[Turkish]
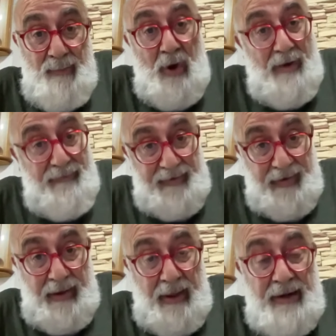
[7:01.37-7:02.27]

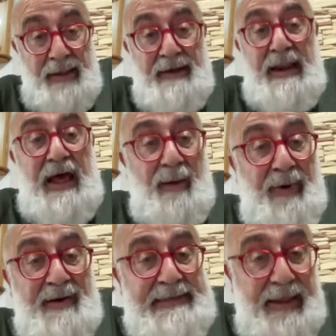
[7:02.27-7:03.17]
muhafazakardır. Ne
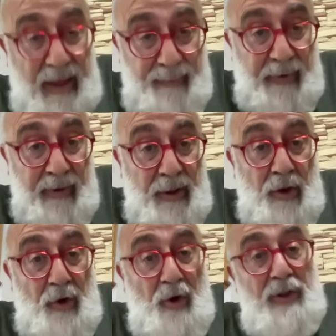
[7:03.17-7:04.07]
yaparsan yap
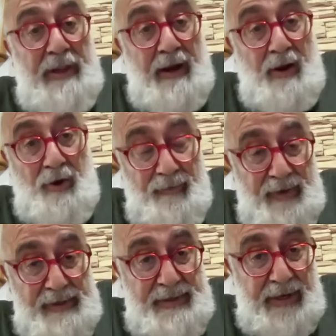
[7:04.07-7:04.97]
onlara oy
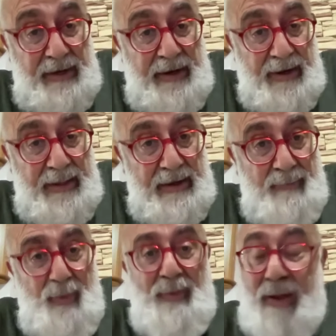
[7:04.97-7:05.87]

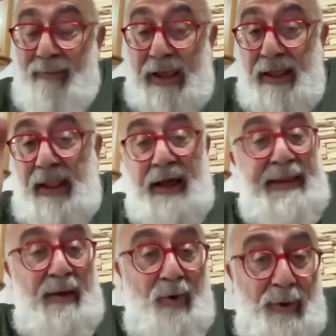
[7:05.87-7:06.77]
vereceklerdir. Bu memleket
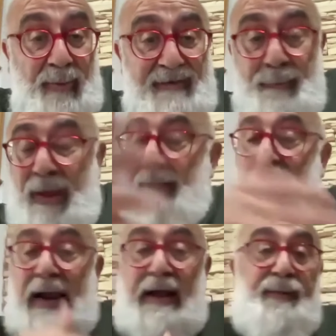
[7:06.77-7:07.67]
adam olmaz
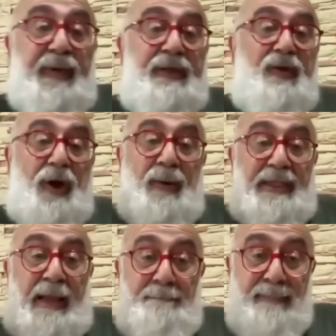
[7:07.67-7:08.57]
ben bırakıp gidiyorum
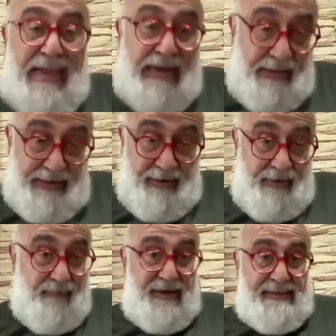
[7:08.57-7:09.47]
Allah
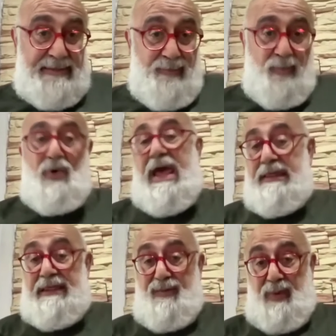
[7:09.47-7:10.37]
belalarını versin. Bu
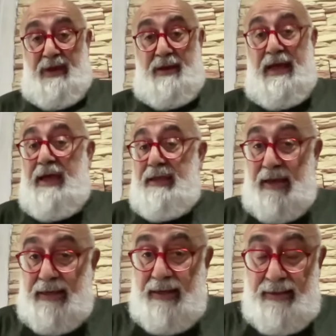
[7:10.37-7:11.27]
en tipik, en
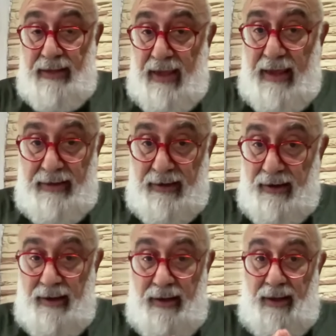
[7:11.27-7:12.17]
yaygın,
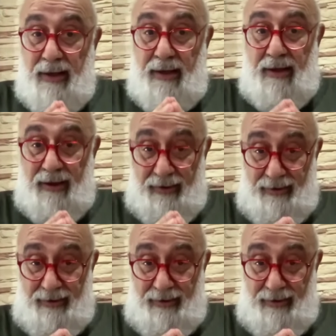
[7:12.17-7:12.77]
en e,